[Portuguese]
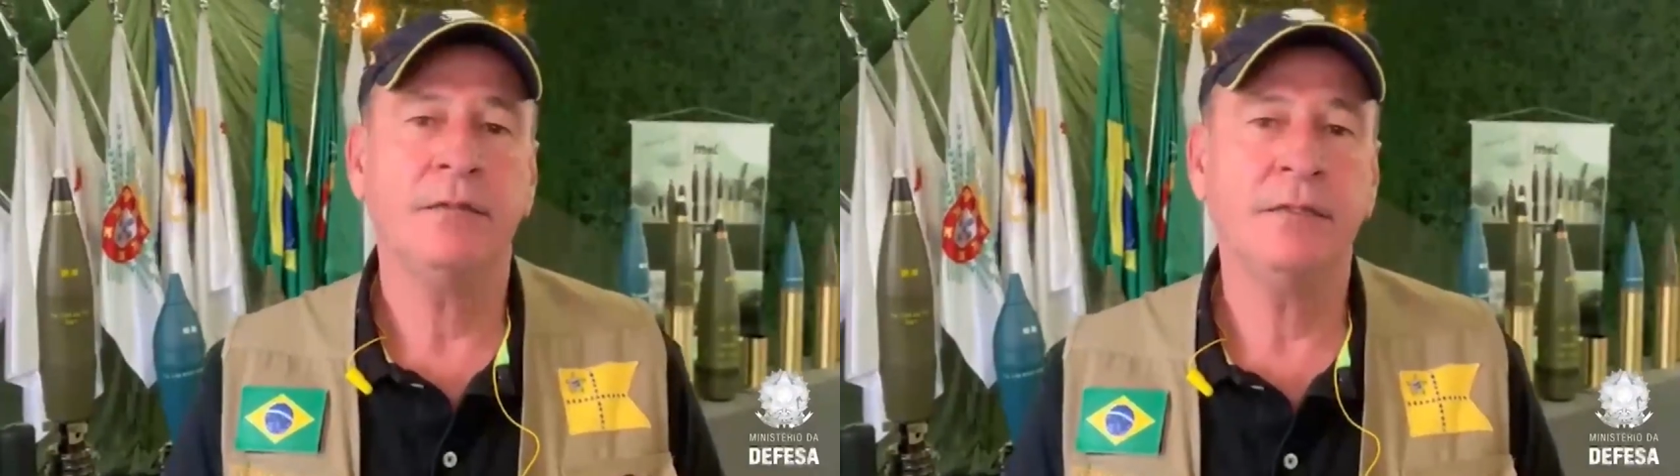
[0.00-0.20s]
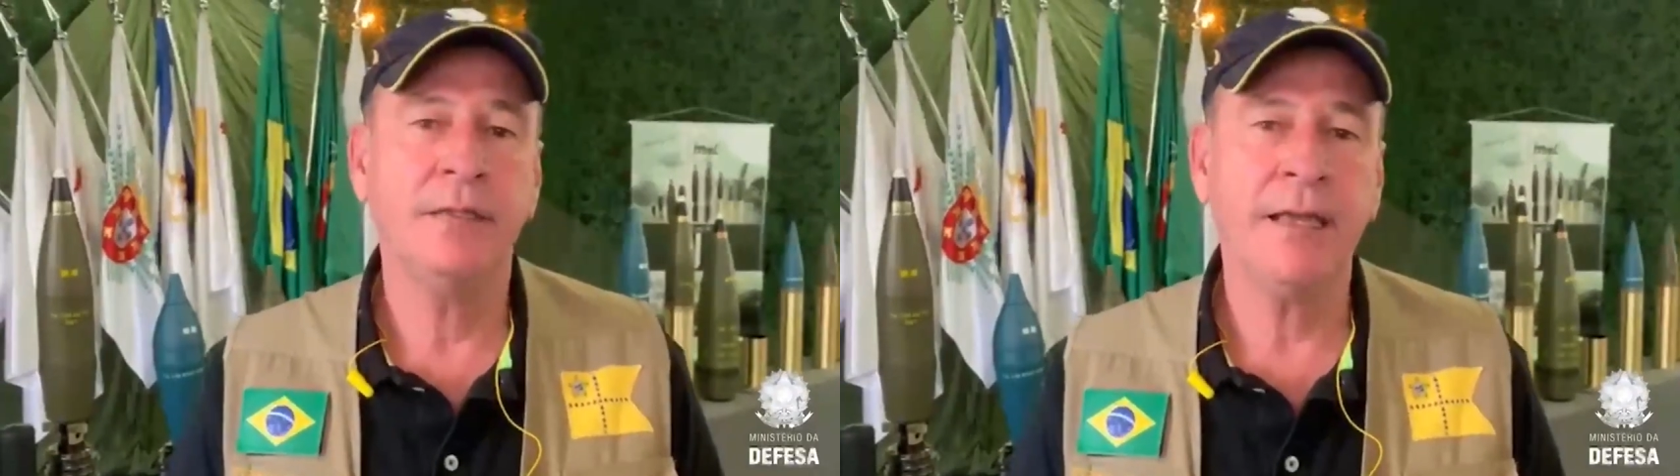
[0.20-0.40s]

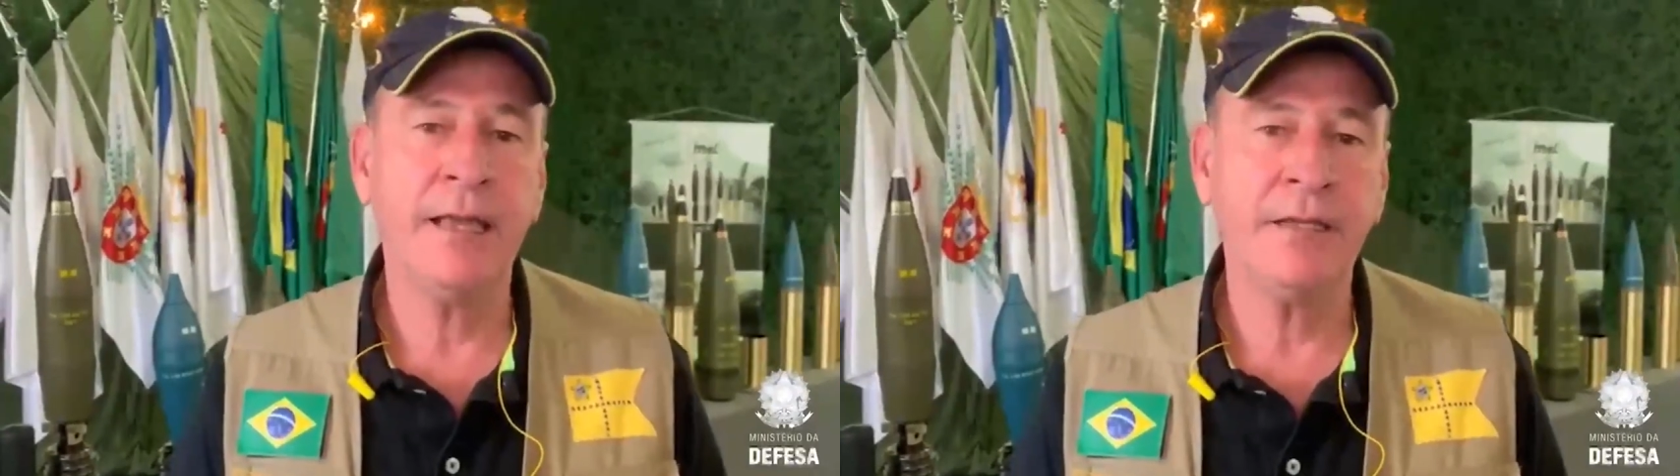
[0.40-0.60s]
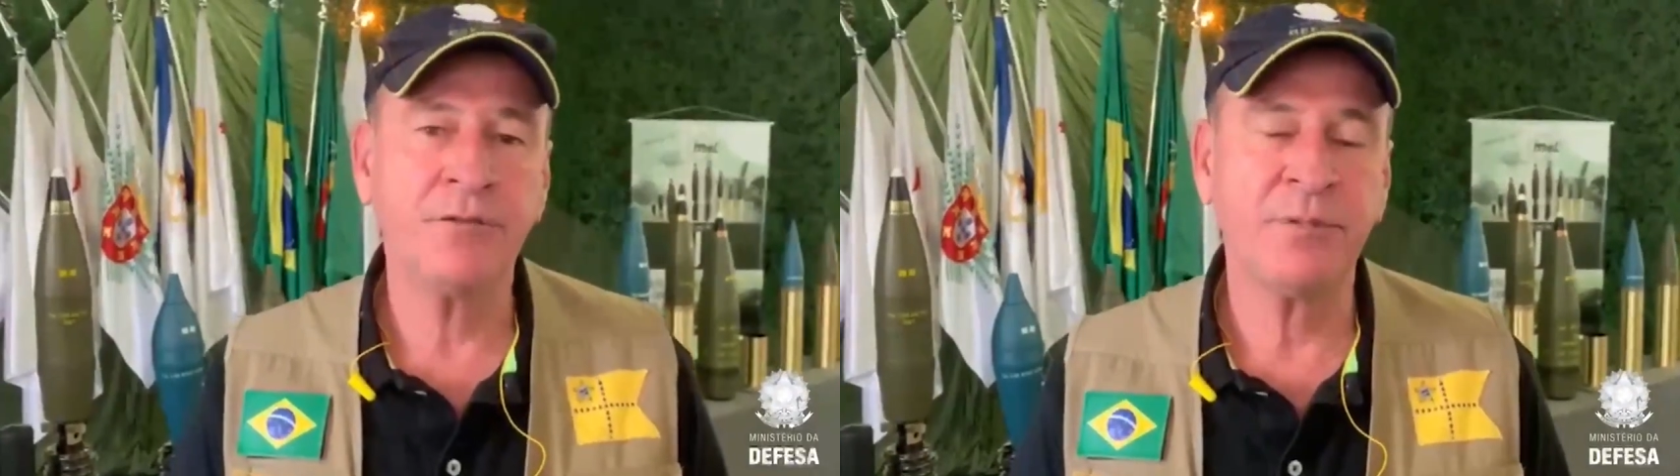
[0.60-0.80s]
que
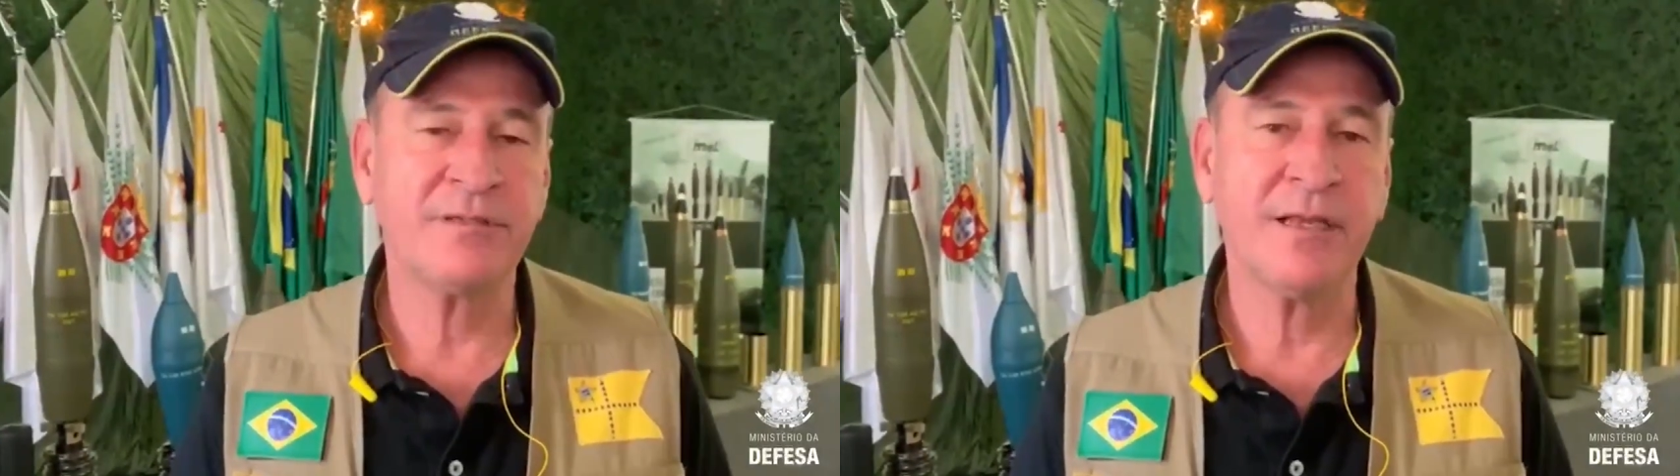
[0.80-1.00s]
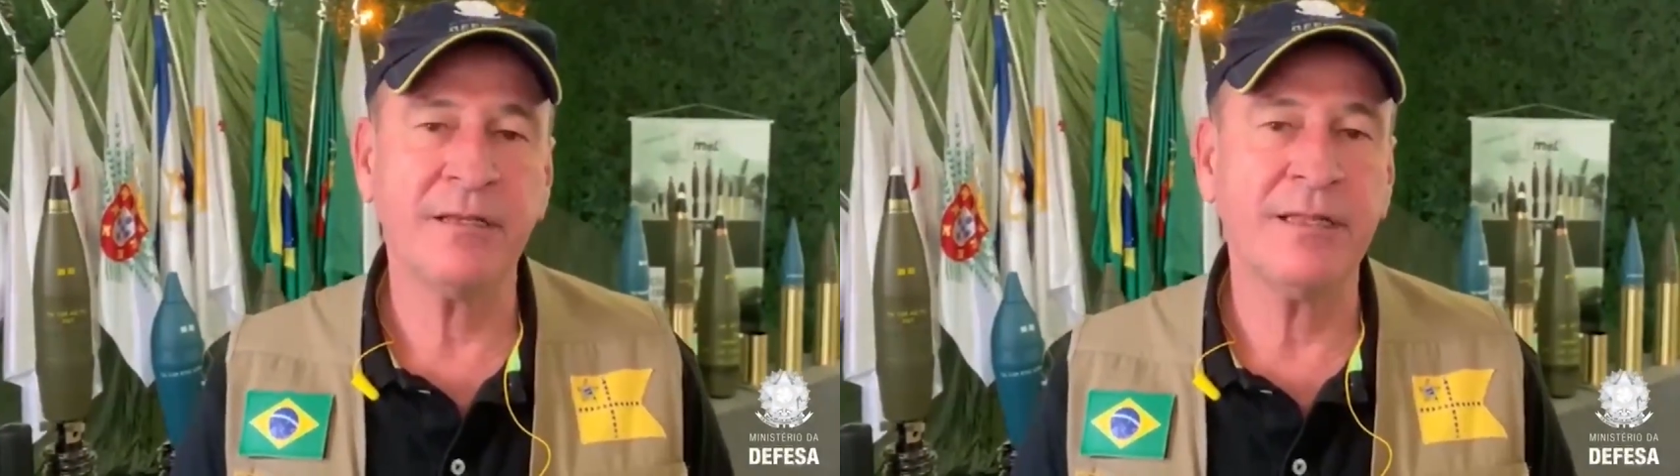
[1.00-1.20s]
é a
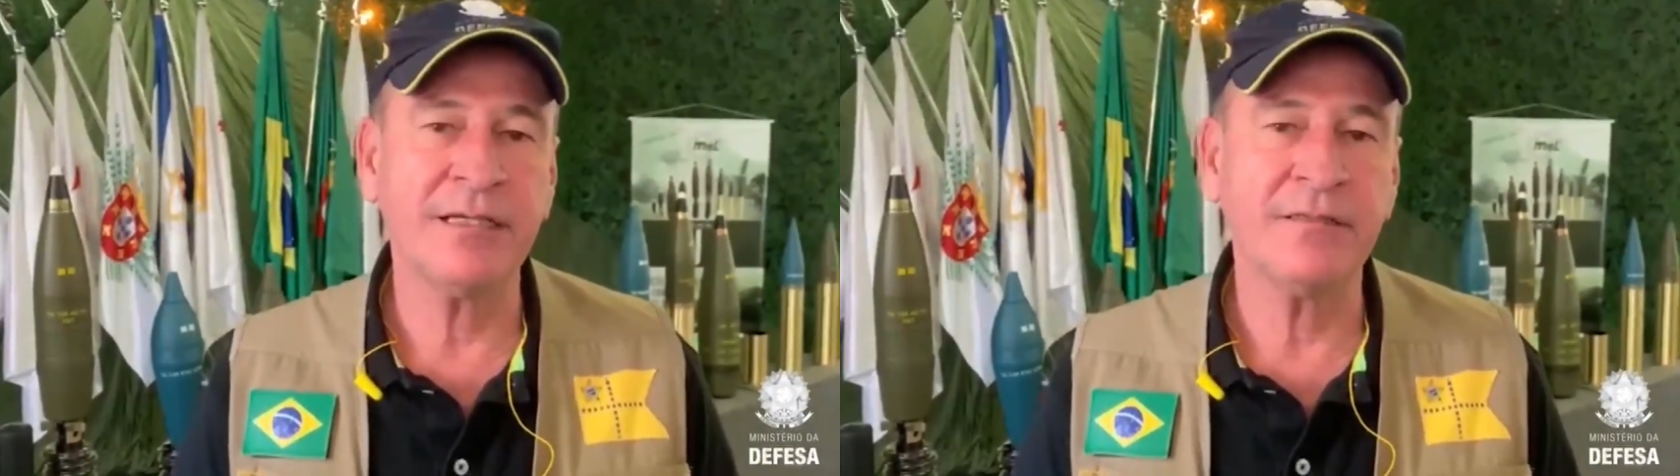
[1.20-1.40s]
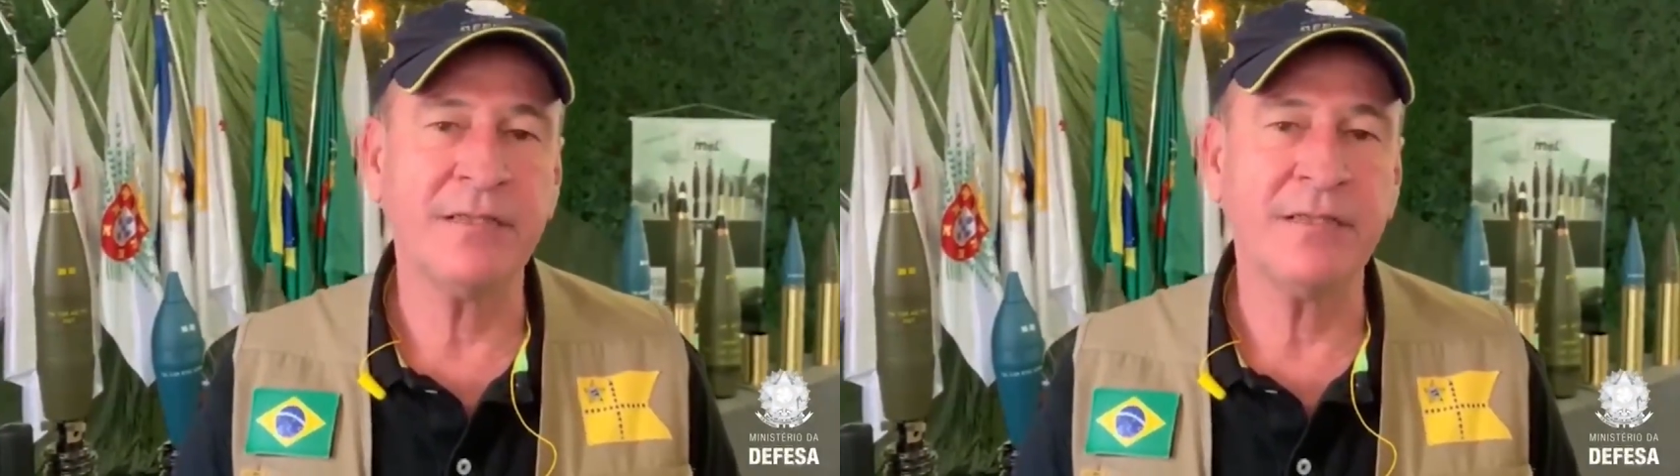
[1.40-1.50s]
especialidade